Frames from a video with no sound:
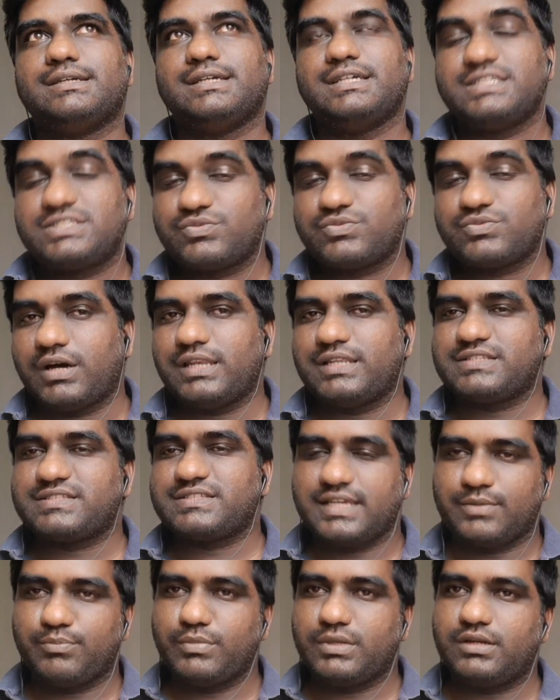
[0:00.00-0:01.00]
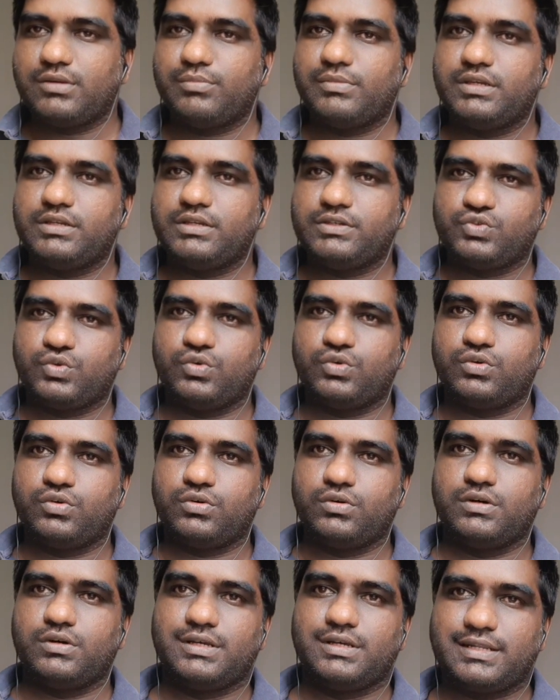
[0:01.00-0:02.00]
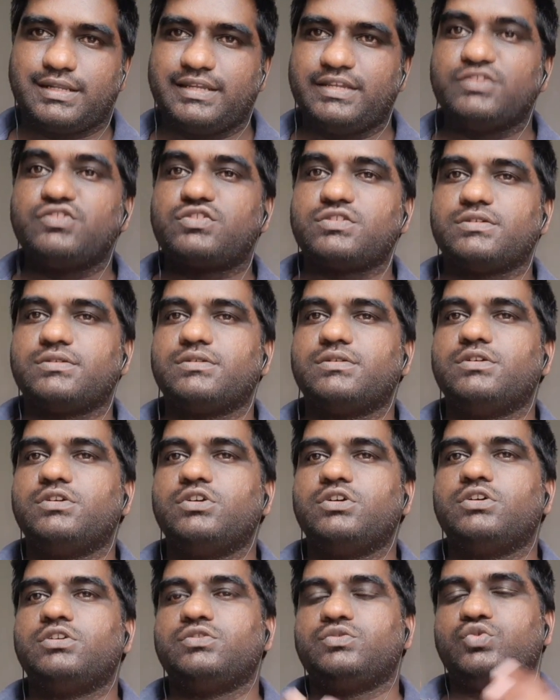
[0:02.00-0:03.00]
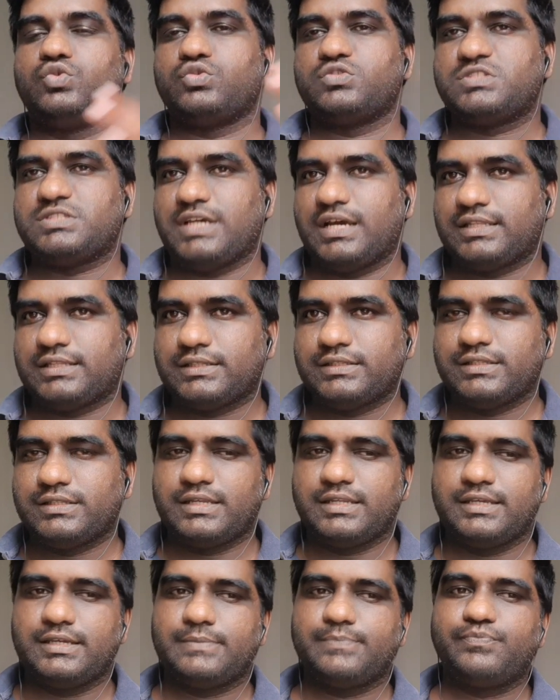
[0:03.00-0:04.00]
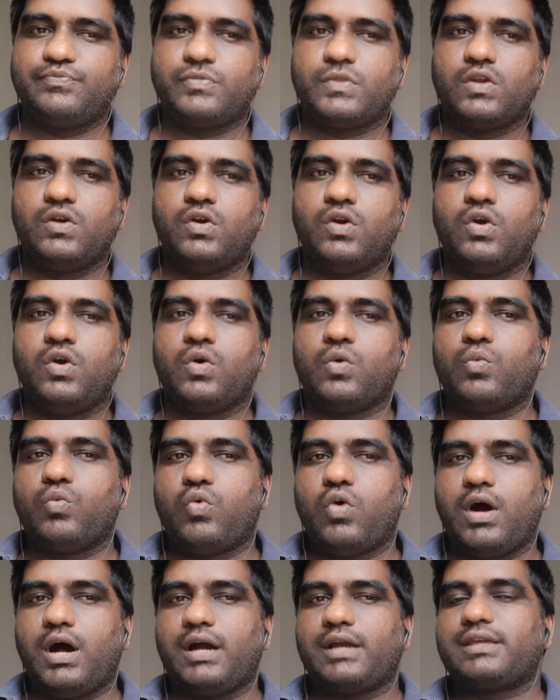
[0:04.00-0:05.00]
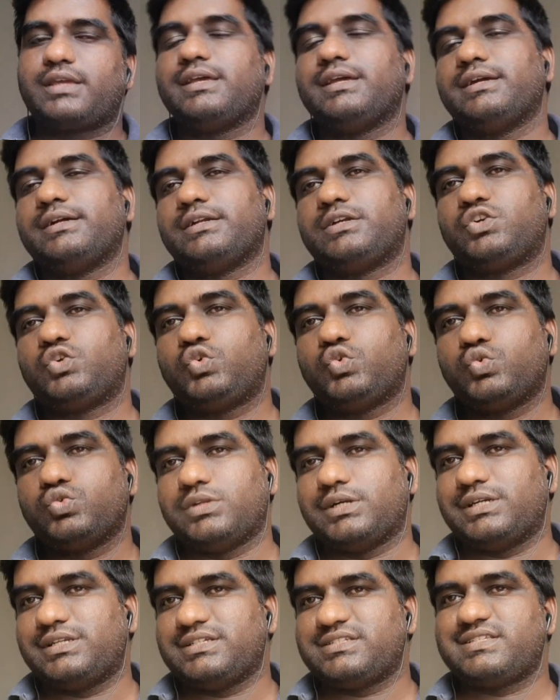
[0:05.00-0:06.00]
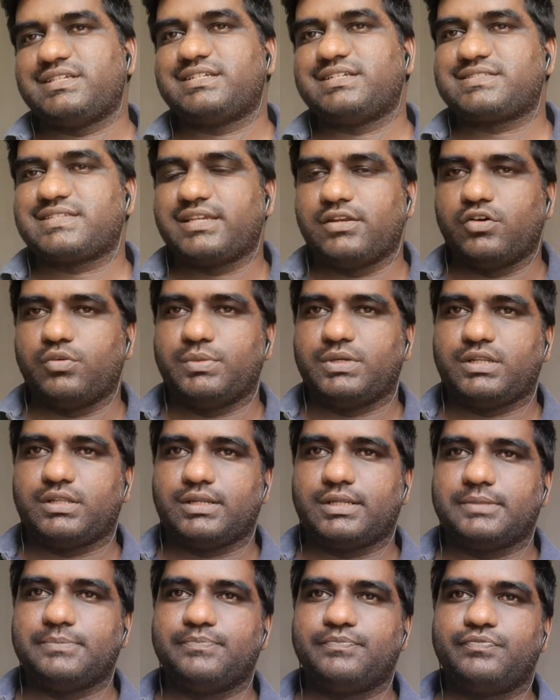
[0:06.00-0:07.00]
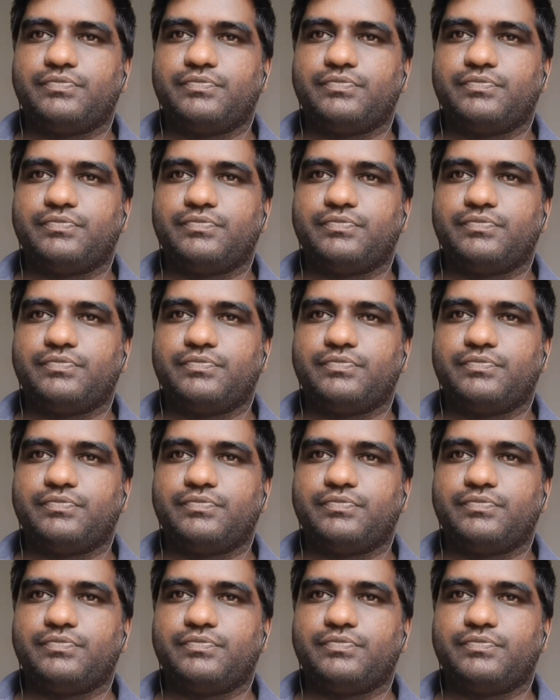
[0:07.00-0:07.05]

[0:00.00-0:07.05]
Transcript: इस वाले सेगमेंट में जो रेंज जो ज़्यादा दे रही है वो आके 236 किलोमीटर है